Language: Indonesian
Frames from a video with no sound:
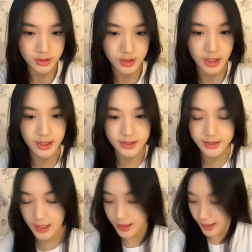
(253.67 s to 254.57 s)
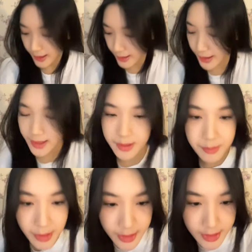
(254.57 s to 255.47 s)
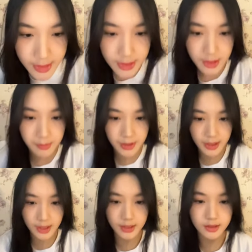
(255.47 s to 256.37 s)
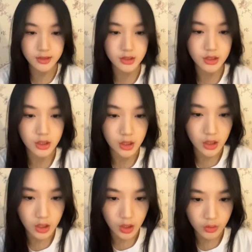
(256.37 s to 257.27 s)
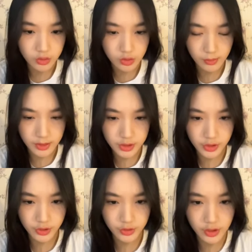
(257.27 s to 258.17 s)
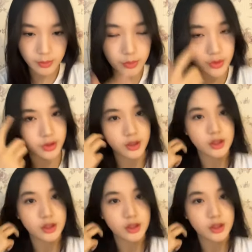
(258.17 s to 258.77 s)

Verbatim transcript: jalan-jalan enak banget kemana aku aja soalnya di libur